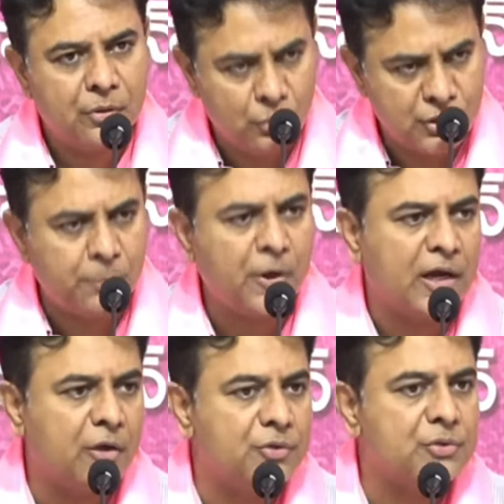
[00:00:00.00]
నువ్వు చెప్పు
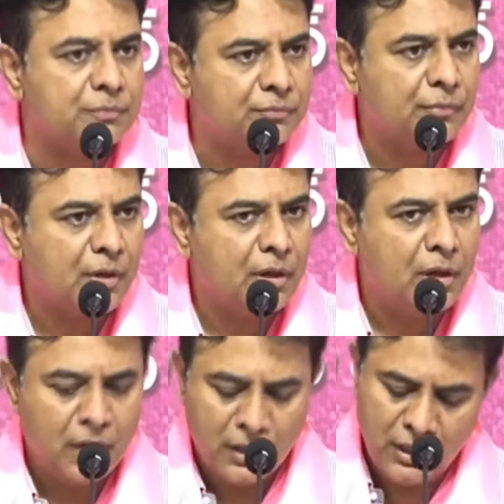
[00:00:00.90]
నాకు ఈరోజు
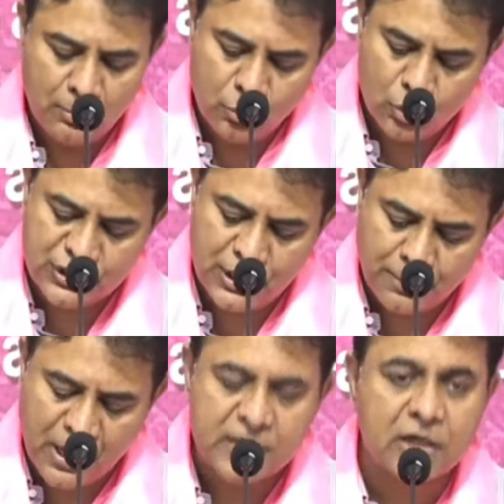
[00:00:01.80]
నీ మూసీ
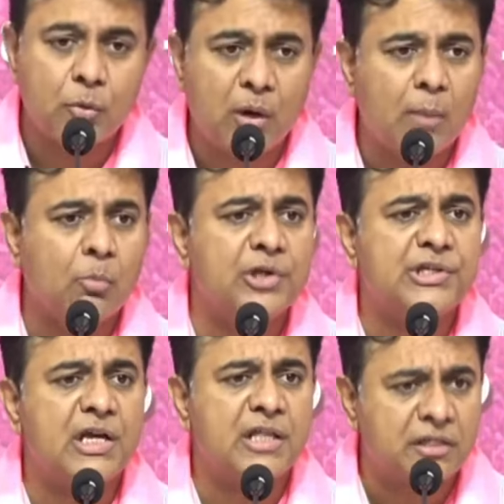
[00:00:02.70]
ప్రాజెక్టు వల్ల
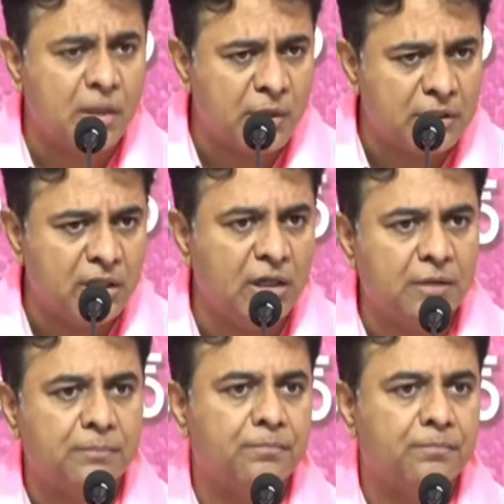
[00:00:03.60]
మురిసేది ఎంతమంది